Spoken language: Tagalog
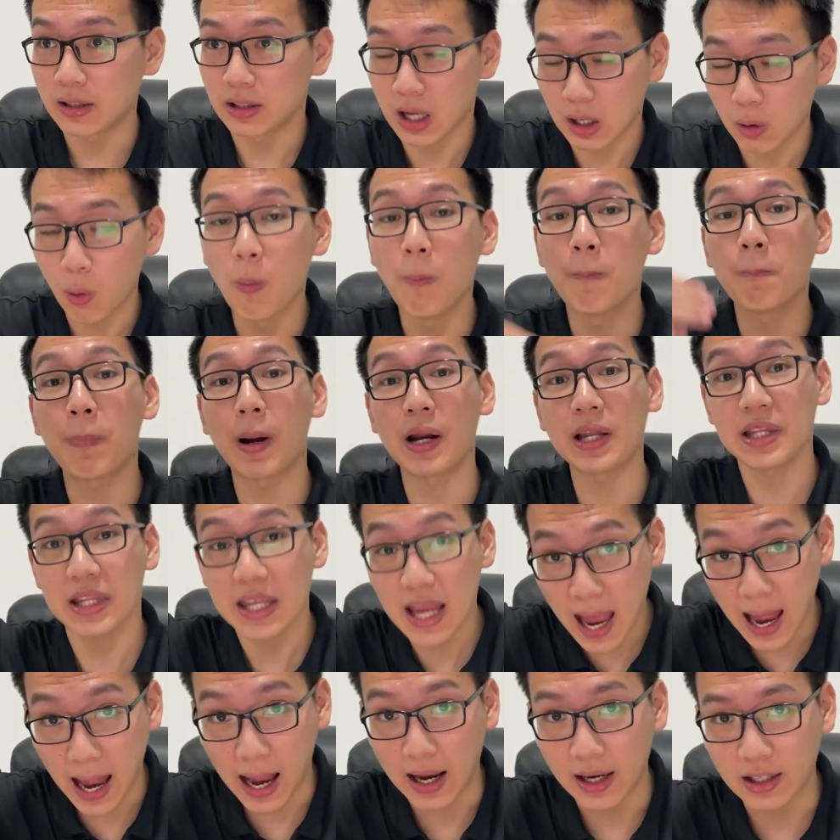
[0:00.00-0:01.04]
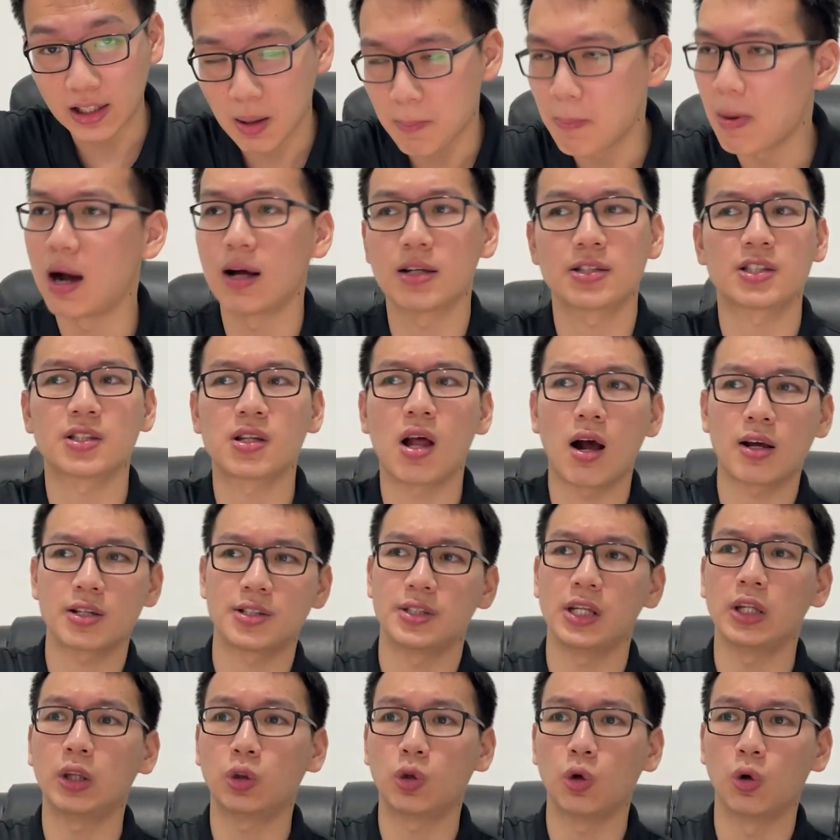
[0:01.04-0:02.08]
na kumpanya ng mga stocks
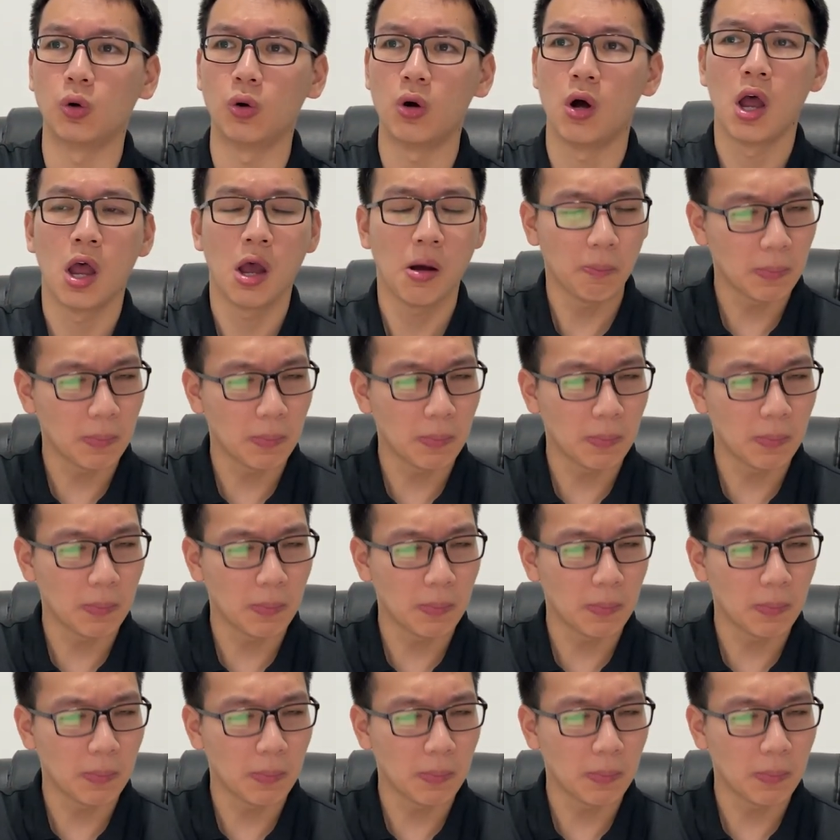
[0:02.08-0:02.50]
dito